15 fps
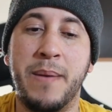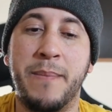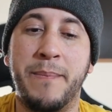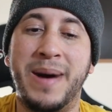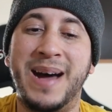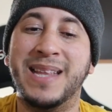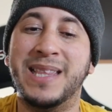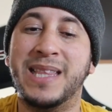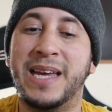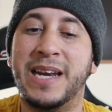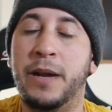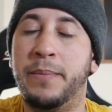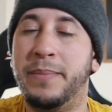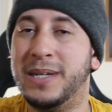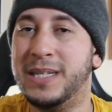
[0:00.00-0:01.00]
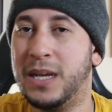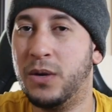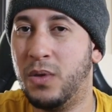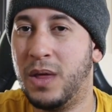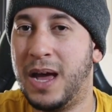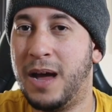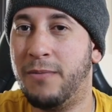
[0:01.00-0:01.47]
mantenerme
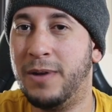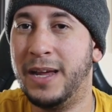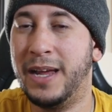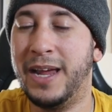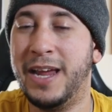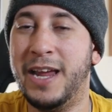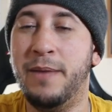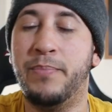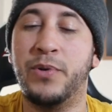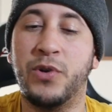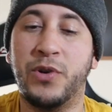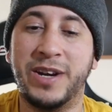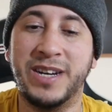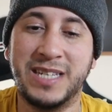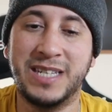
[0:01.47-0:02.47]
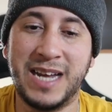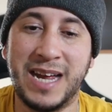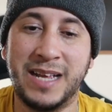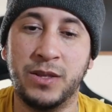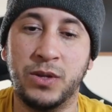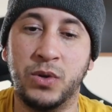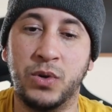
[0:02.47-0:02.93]
saludable y
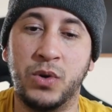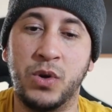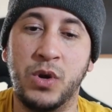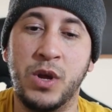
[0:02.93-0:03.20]
progresando,